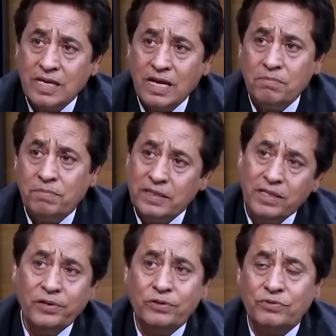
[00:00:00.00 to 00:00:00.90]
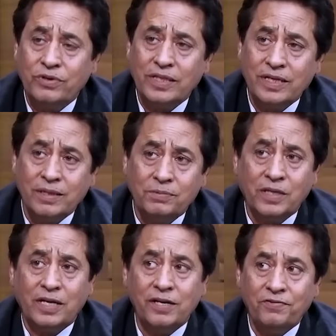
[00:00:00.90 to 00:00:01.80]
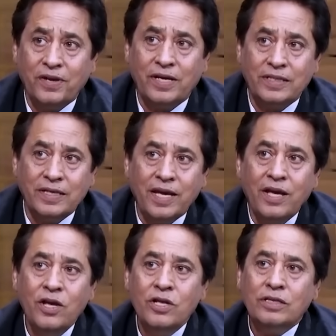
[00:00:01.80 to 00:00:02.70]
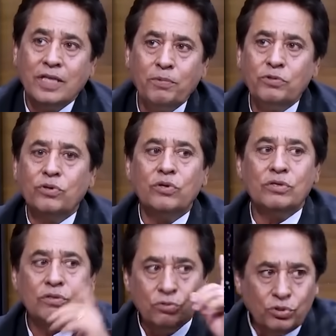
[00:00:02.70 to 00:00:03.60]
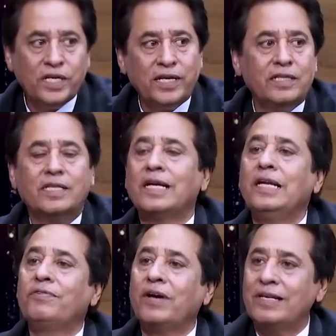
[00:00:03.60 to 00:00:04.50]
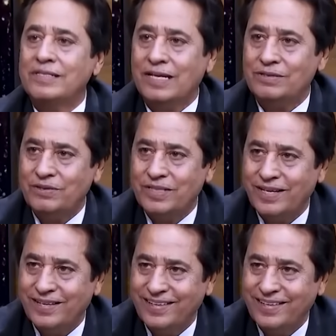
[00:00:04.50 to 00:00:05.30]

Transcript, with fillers: इंसान बनता ही उस वक्त है जब तकलीफ़ें आती हैं तब उसको दूसरे की तकलीफ़ का एहसास होता है